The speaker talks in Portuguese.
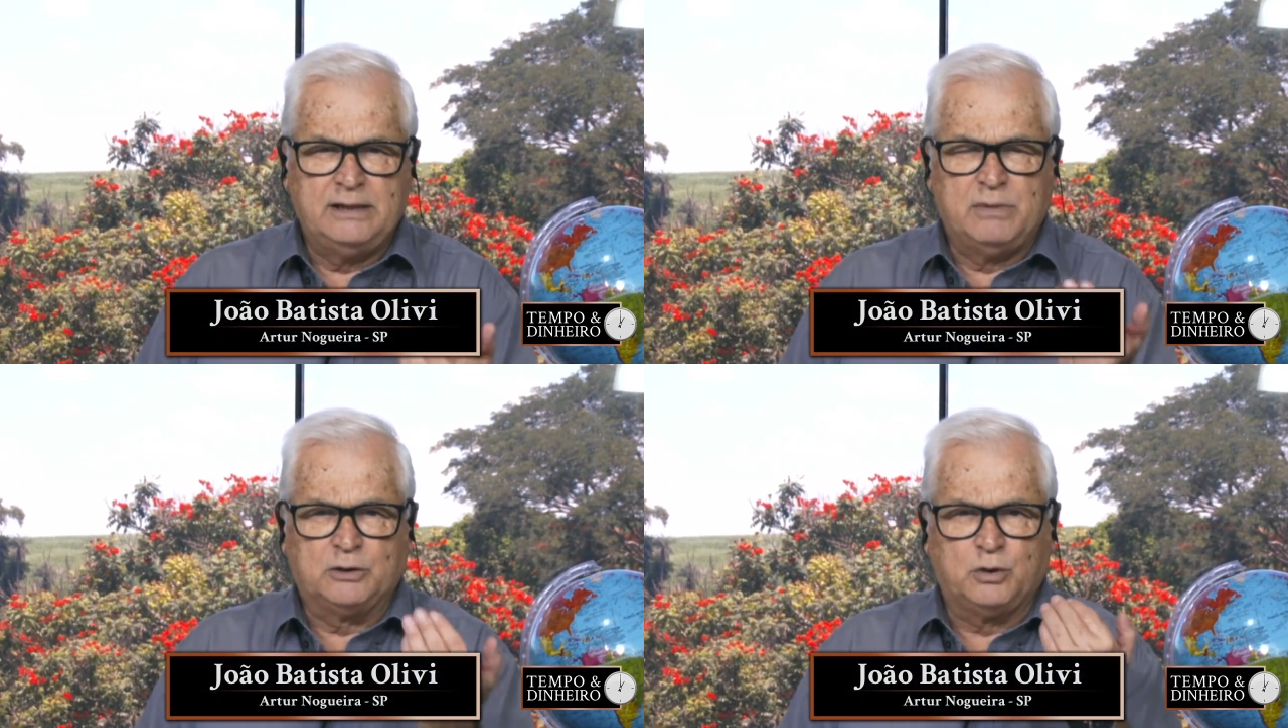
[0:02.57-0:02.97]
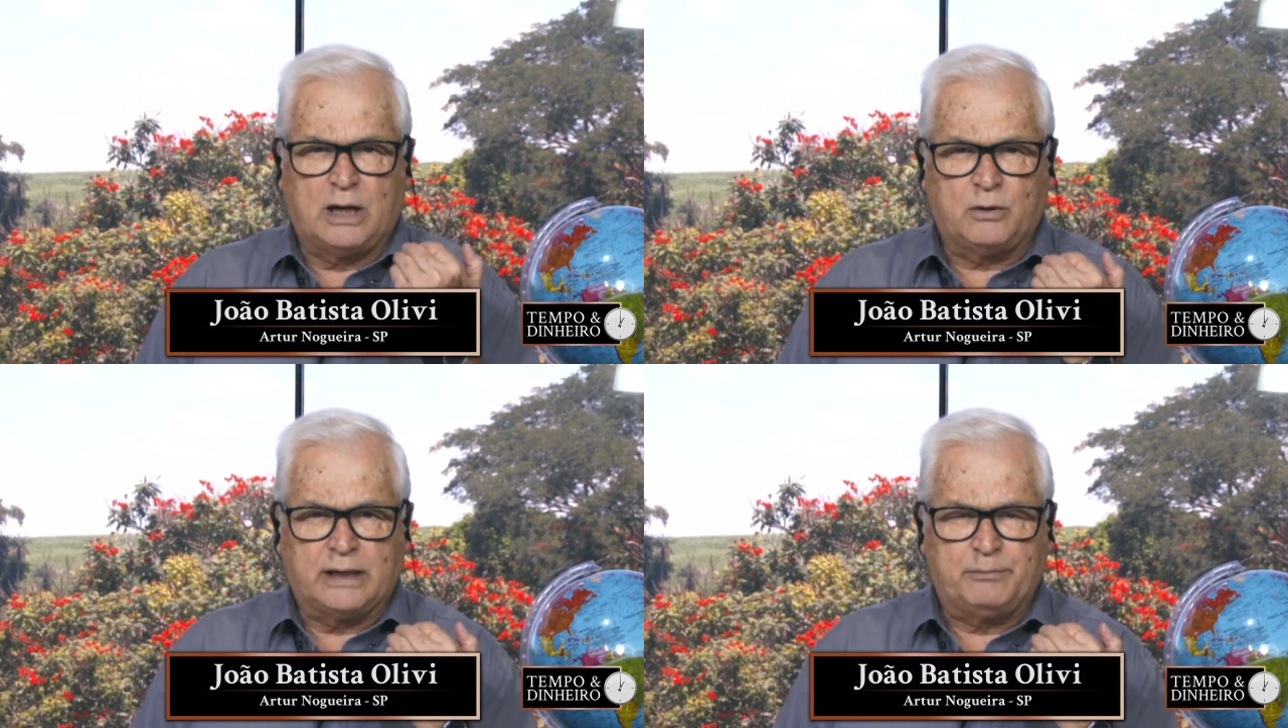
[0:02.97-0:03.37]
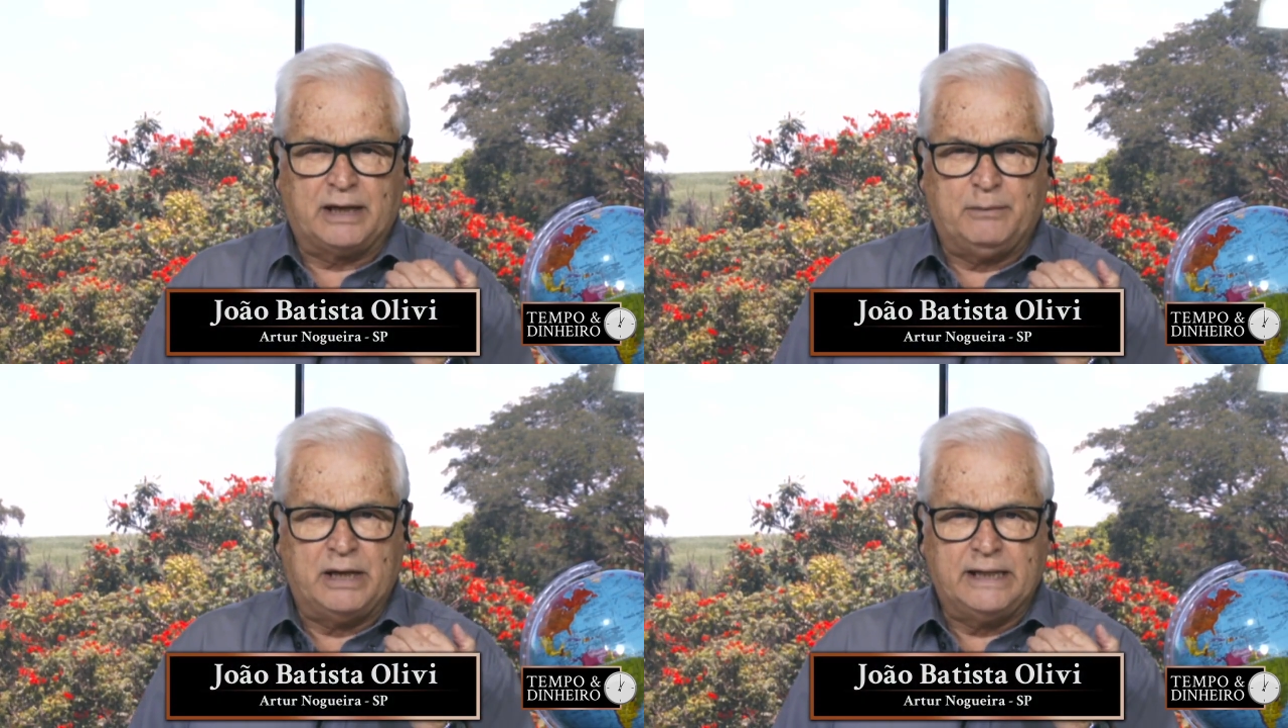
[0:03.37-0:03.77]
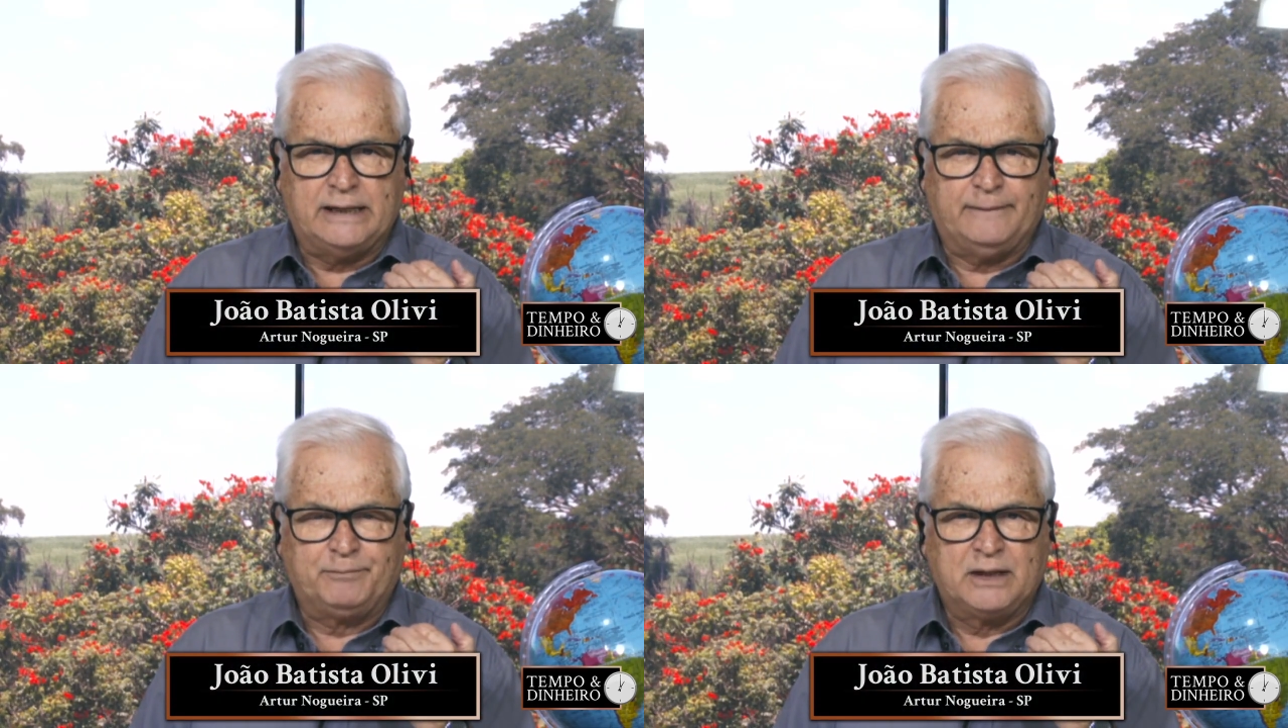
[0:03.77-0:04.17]
ele mandou agora pela
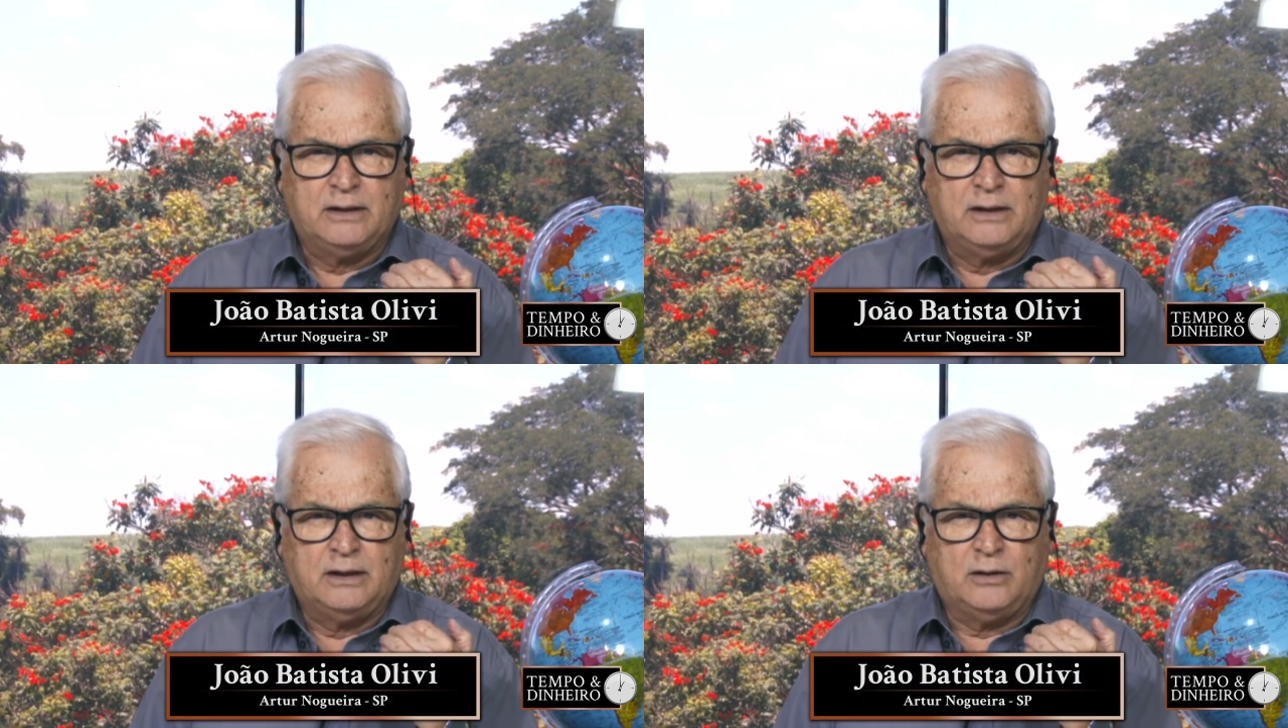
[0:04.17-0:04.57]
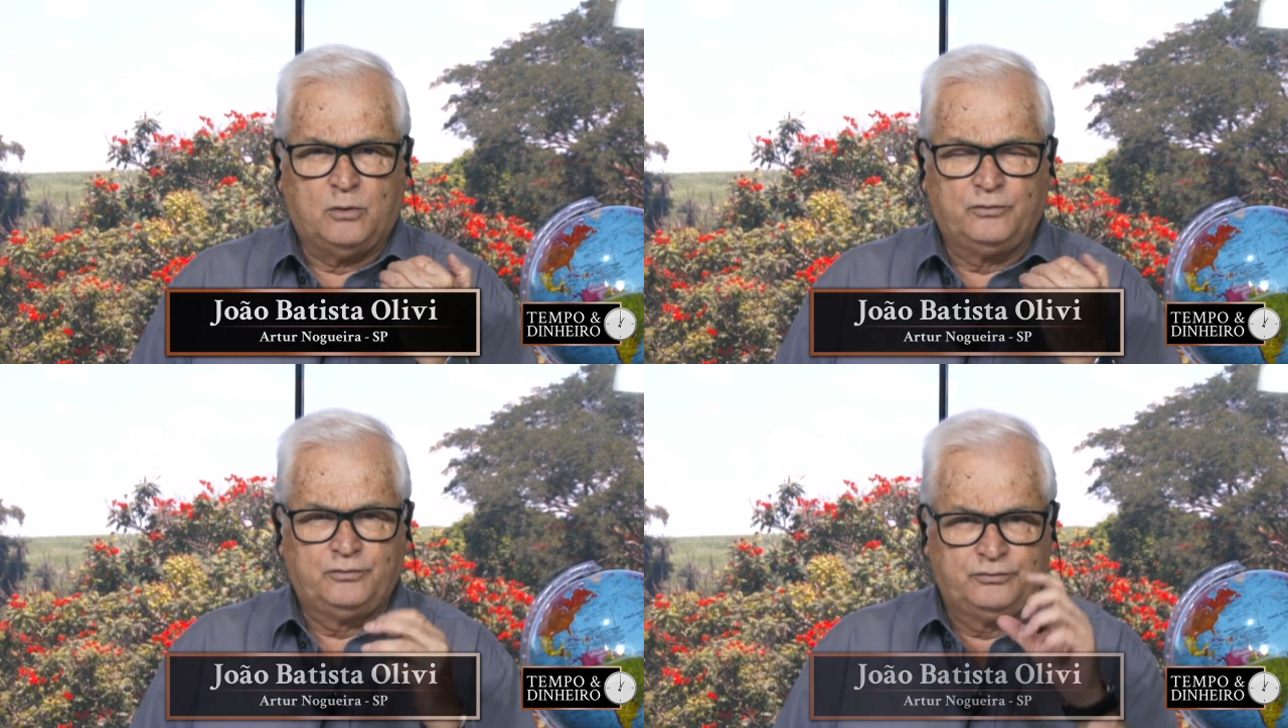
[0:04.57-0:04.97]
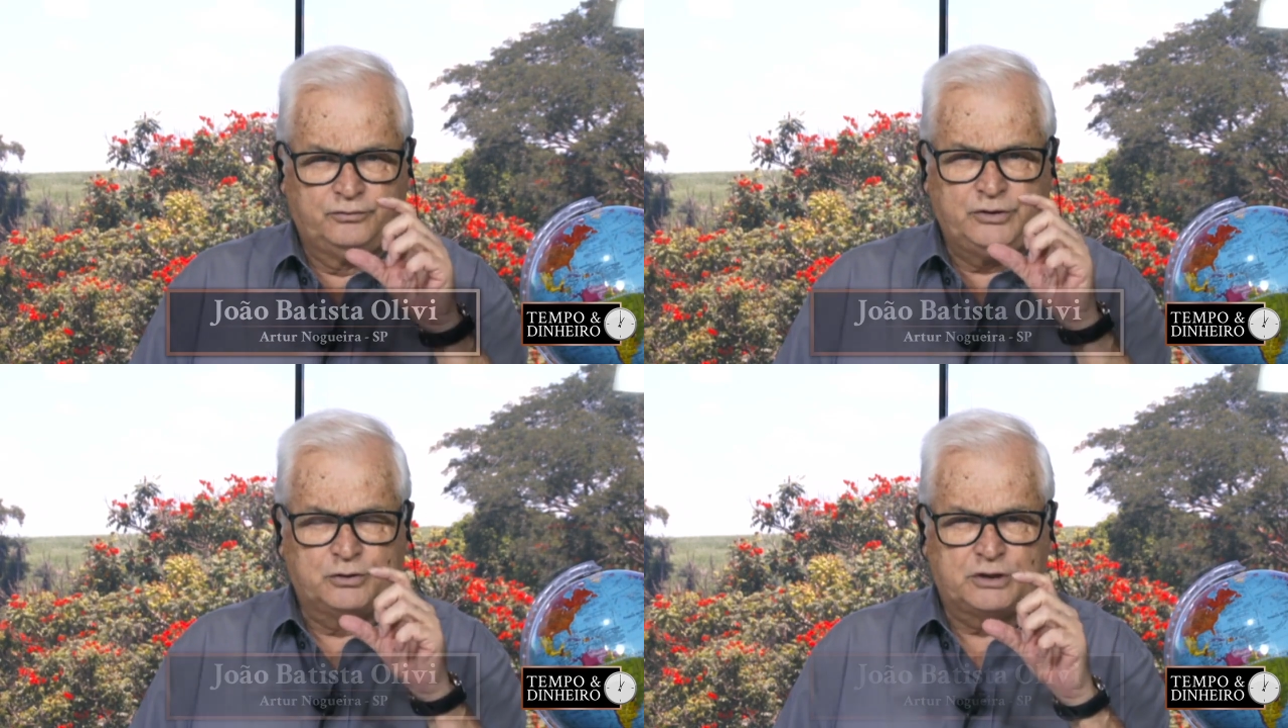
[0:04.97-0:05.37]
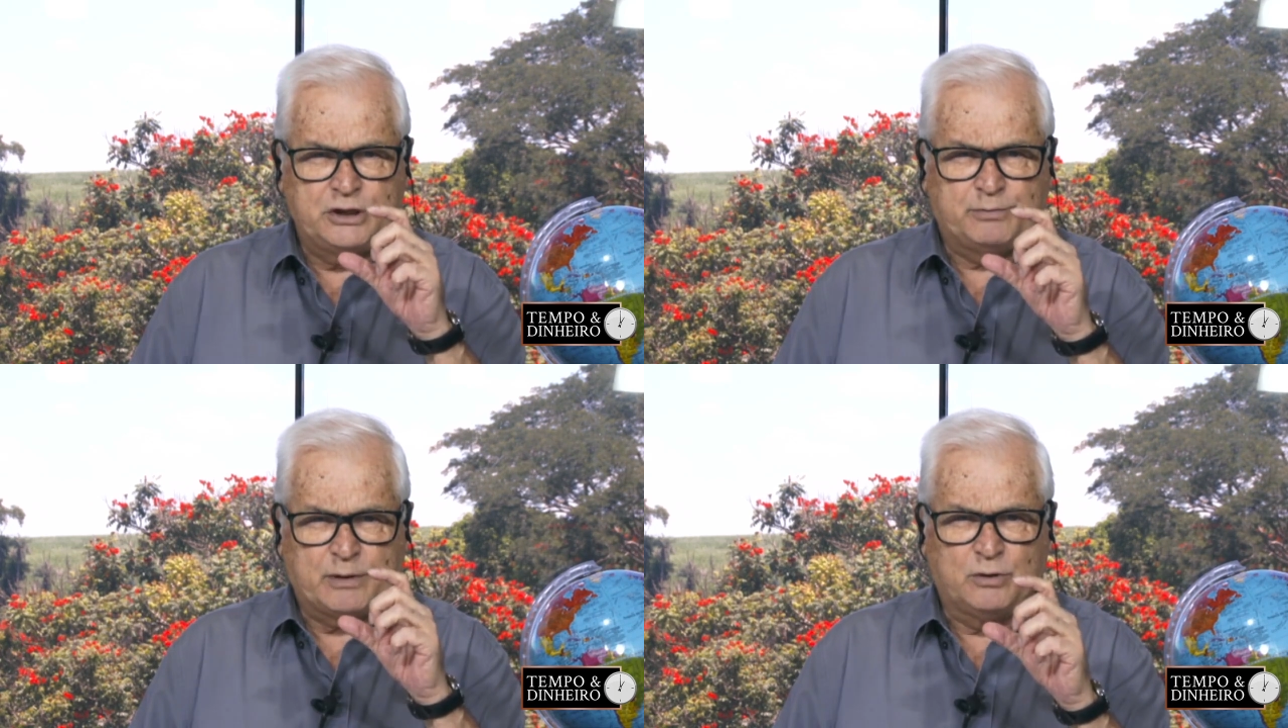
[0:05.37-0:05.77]
manhã um
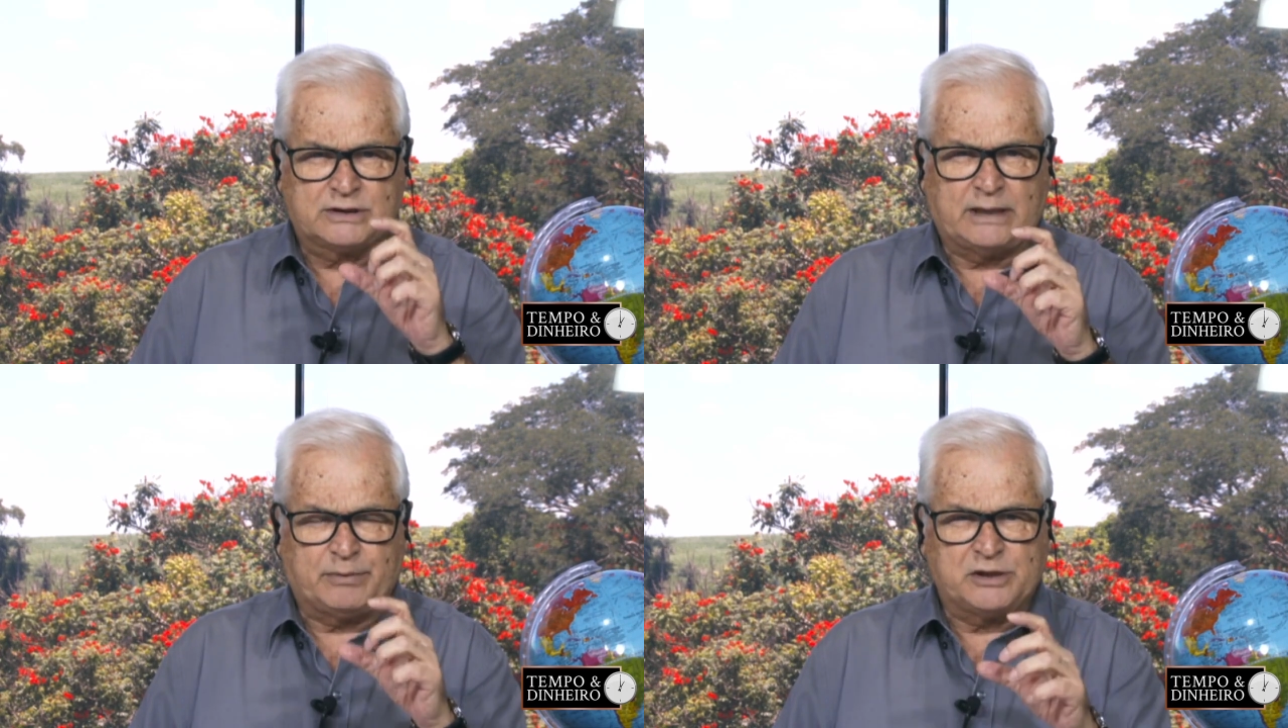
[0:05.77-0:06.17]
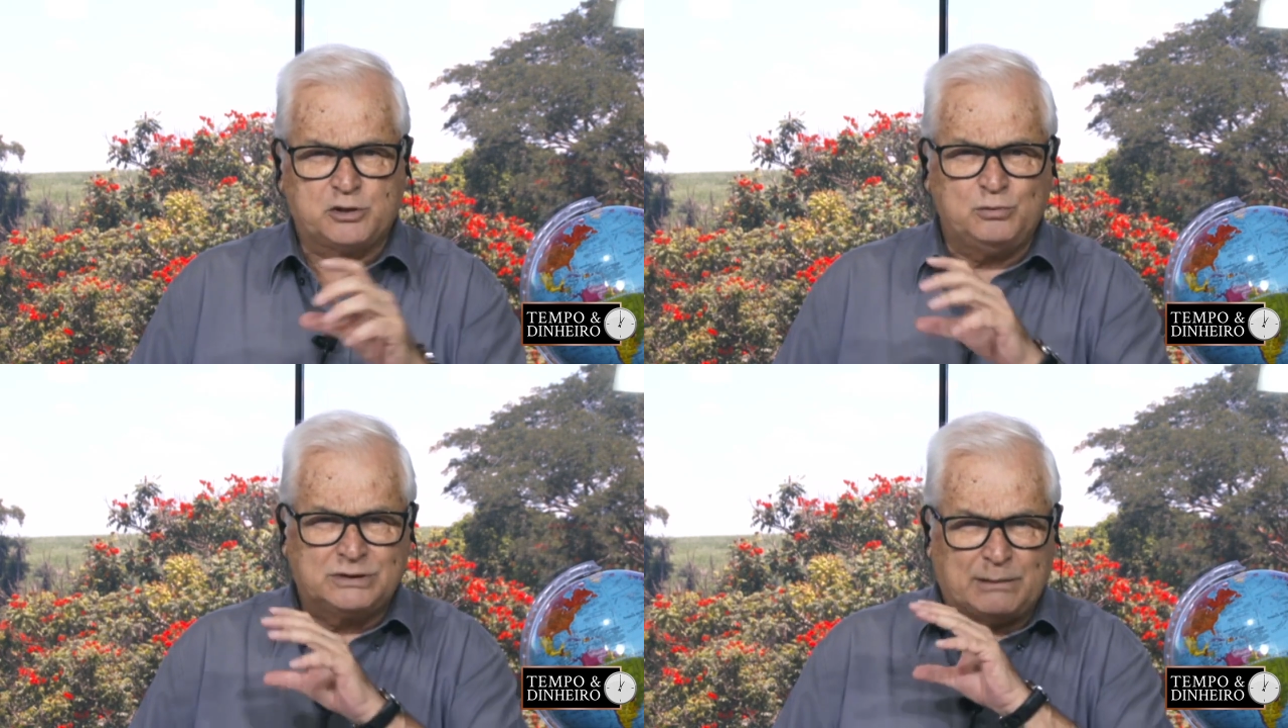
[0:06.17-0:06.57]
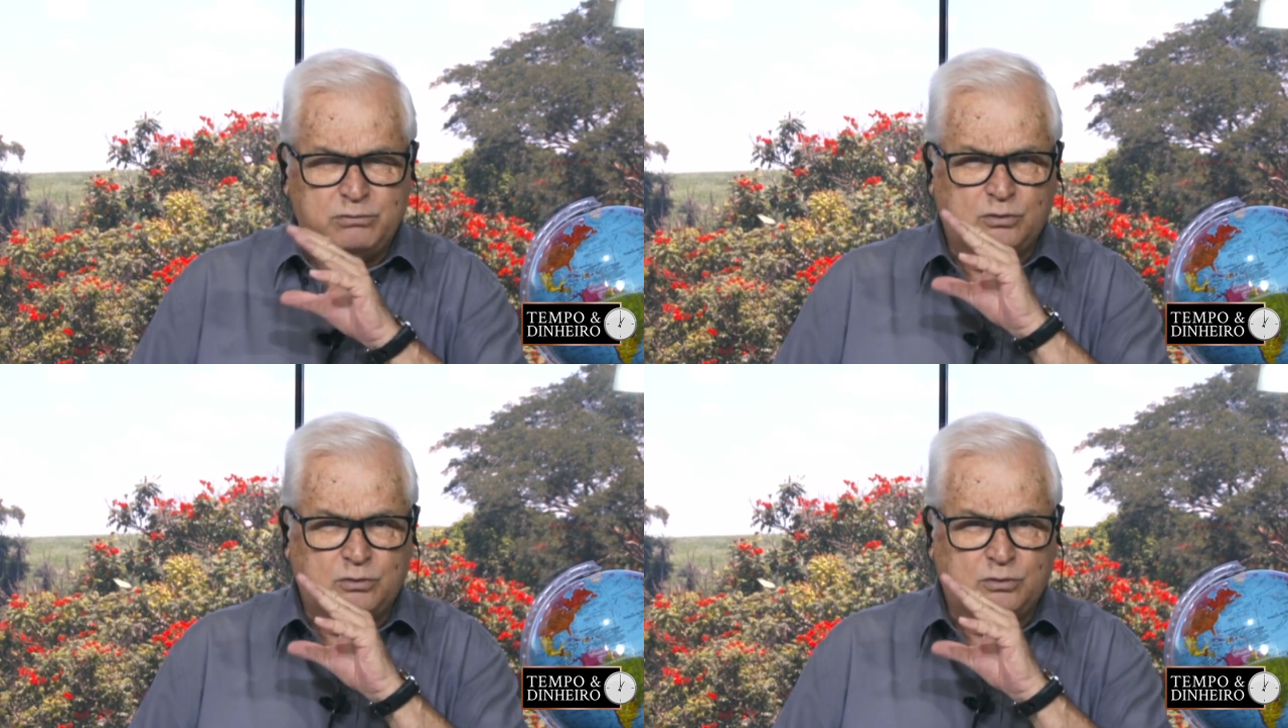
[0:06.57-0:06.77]
videozinho para mostrar para a gente como, tá,